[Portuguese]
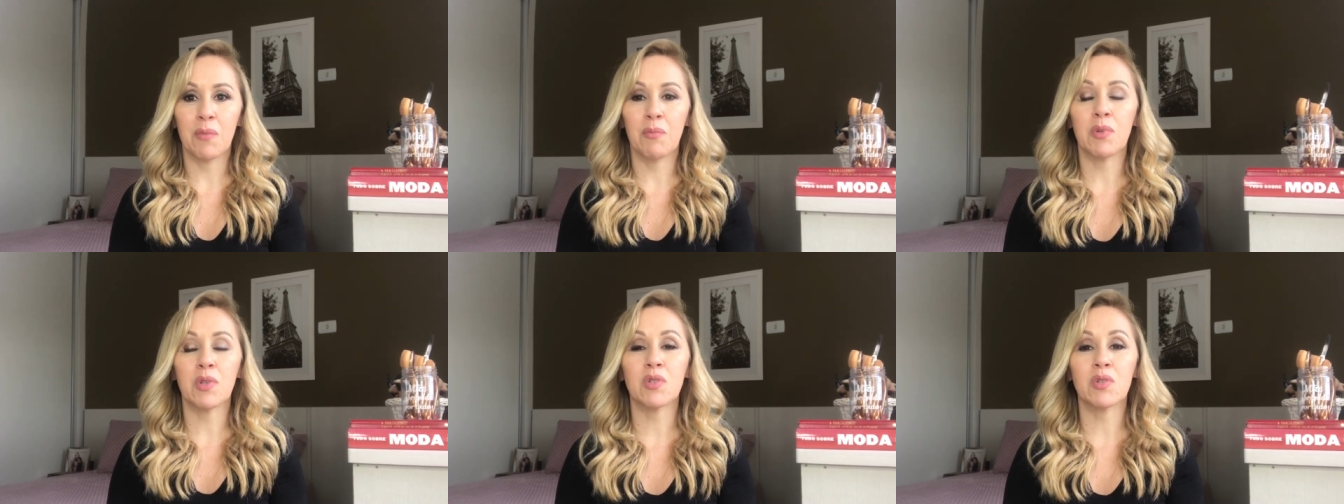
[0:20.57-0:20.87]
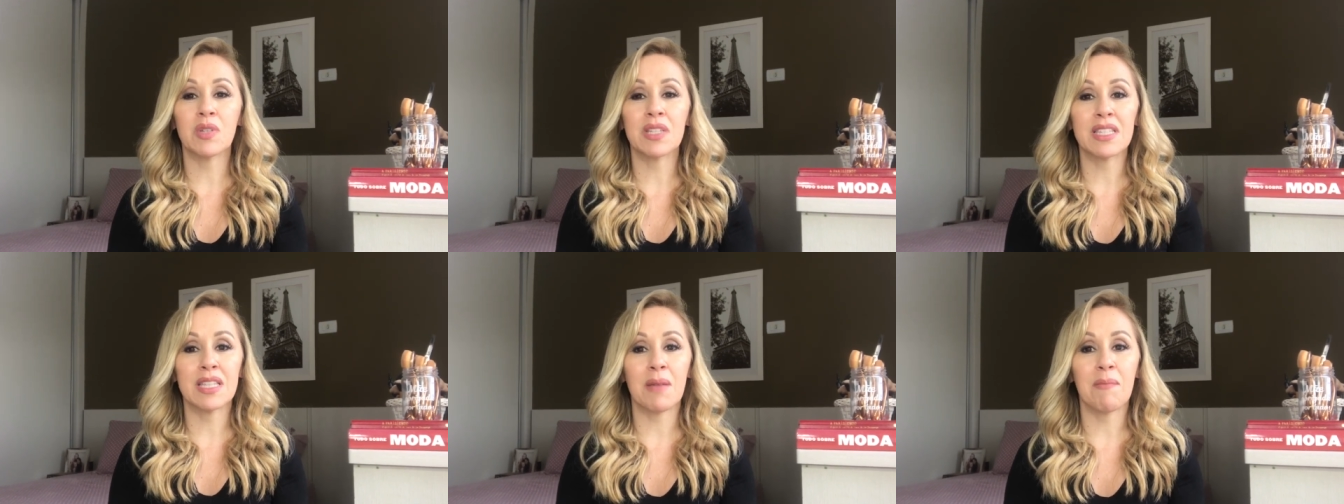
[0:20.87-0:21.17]

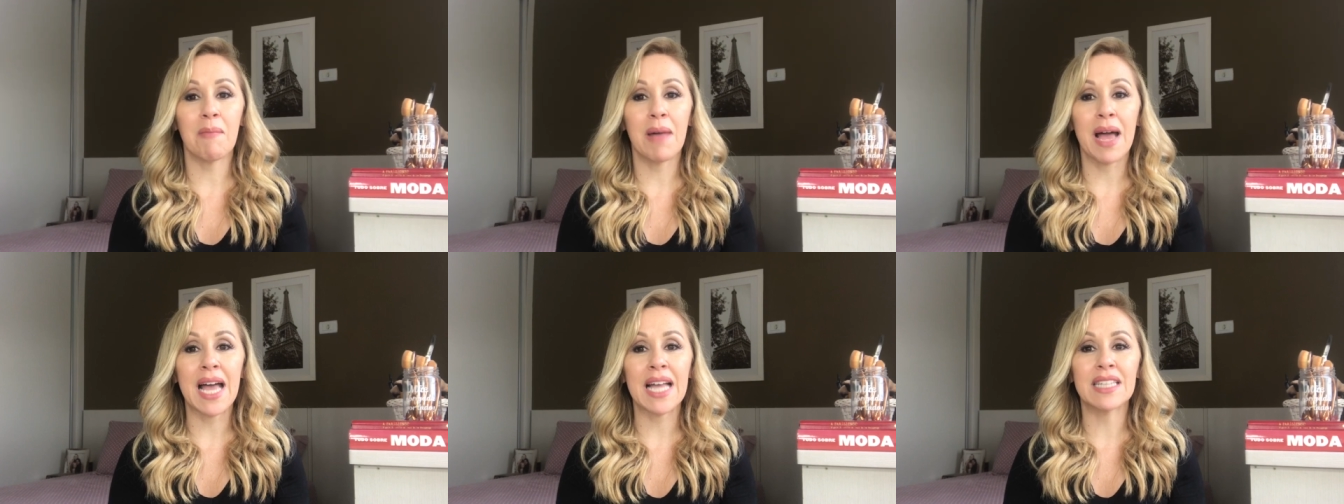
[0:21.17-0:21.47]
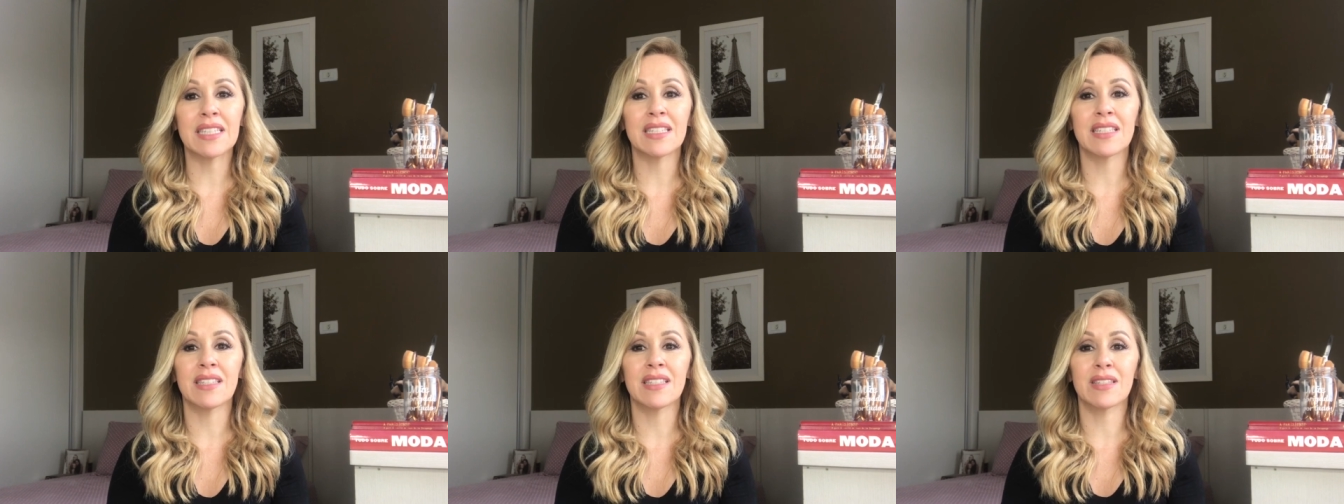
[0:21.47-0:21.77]
pessoas
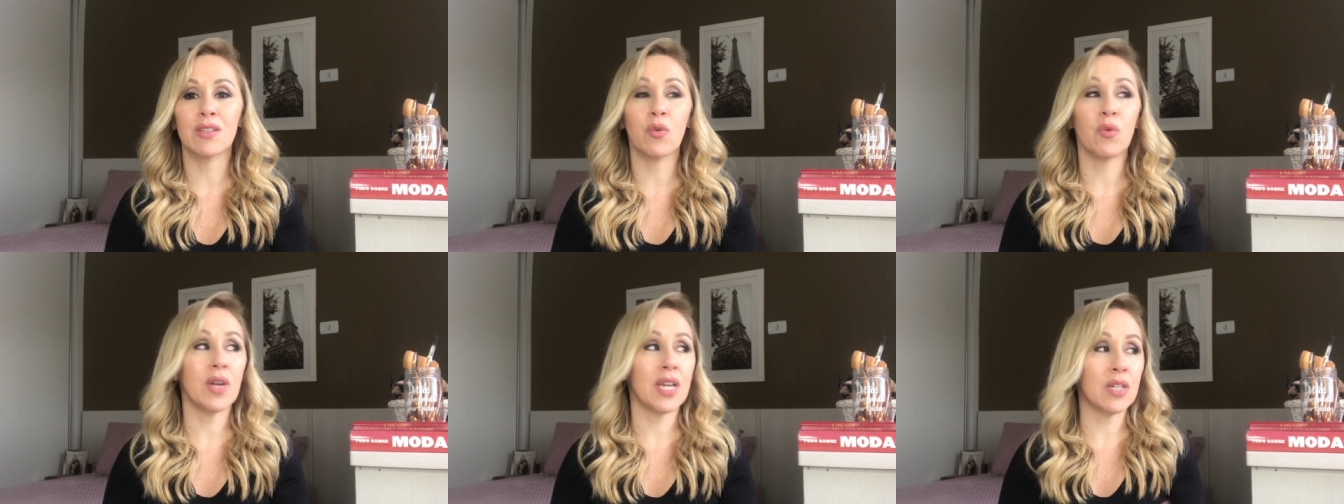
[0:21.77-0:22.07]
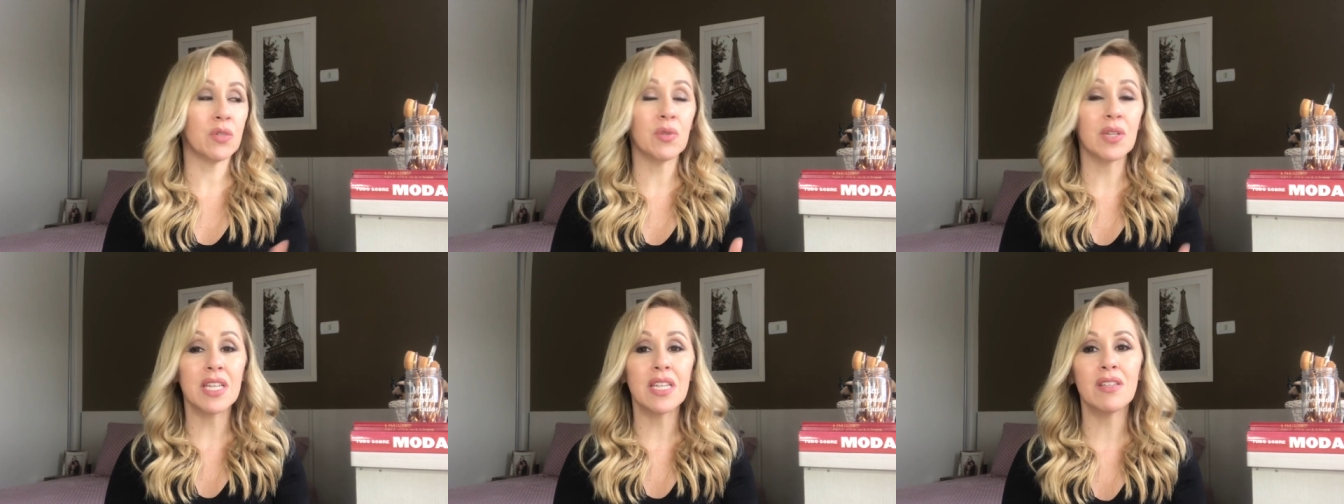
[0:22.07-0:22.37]
amadas
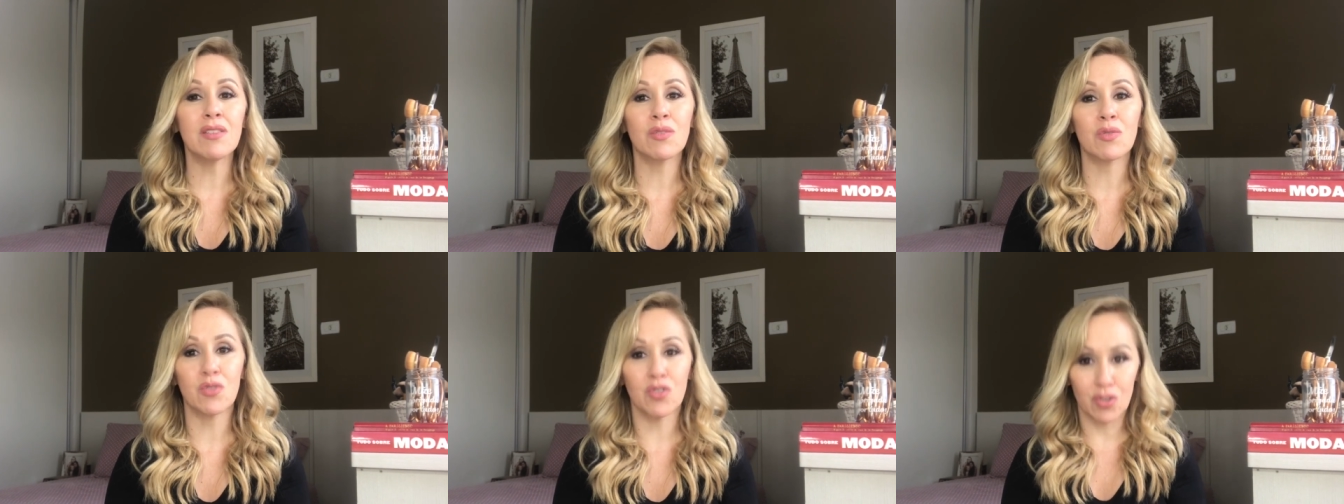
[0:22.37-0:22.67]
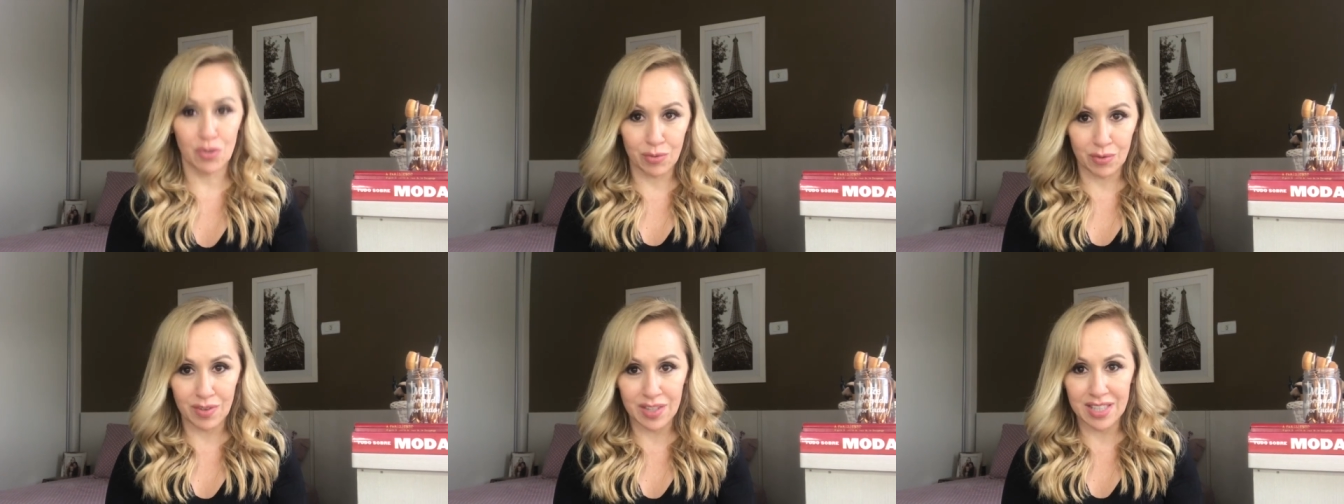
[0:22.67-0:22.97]
correndo risco
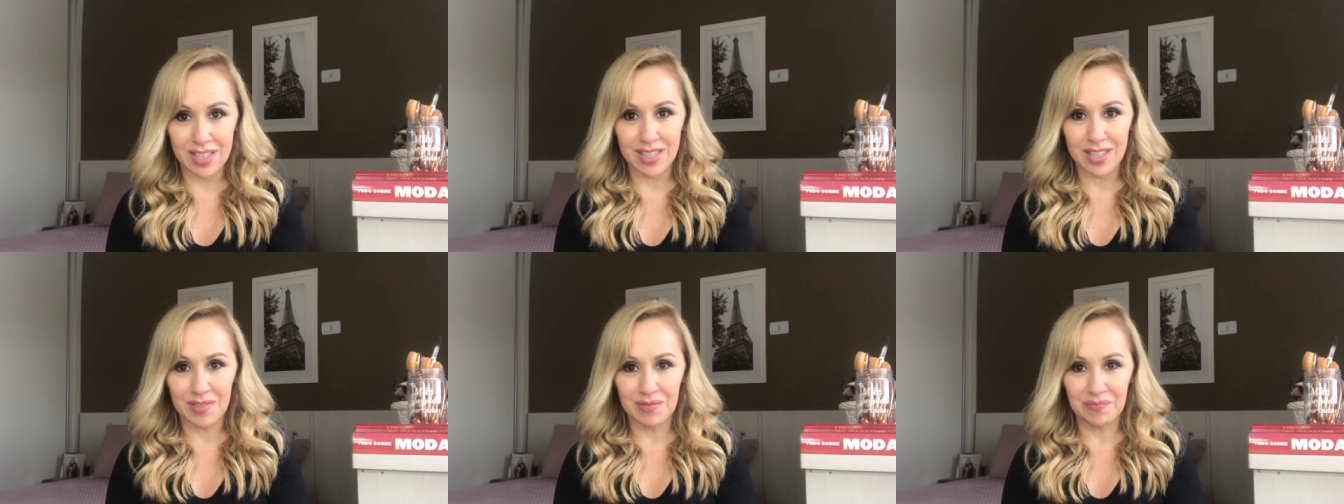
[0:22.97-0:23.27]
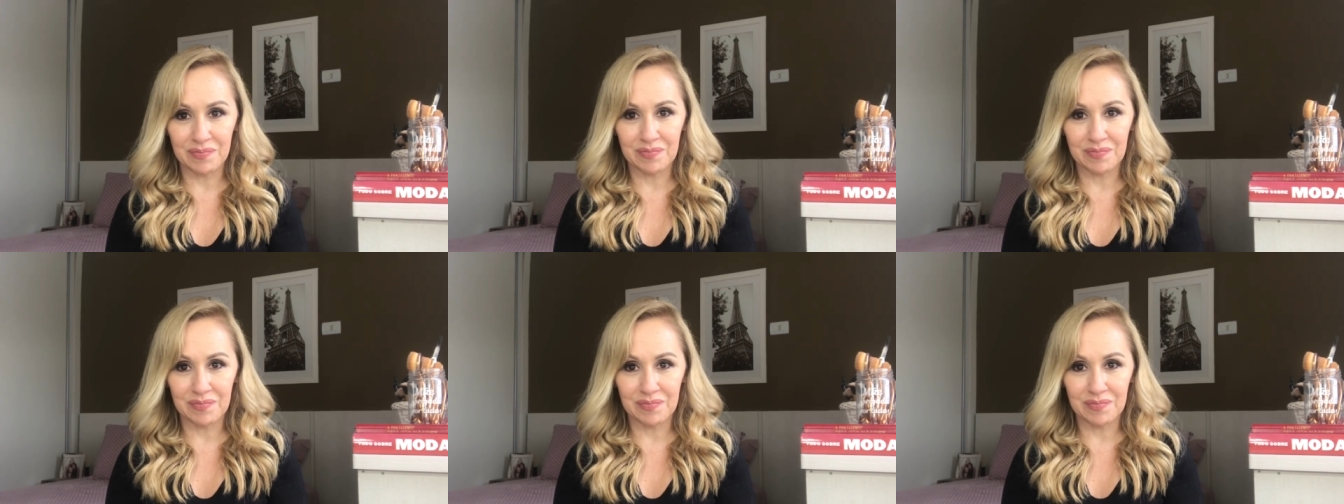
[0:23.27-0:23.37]
de vida.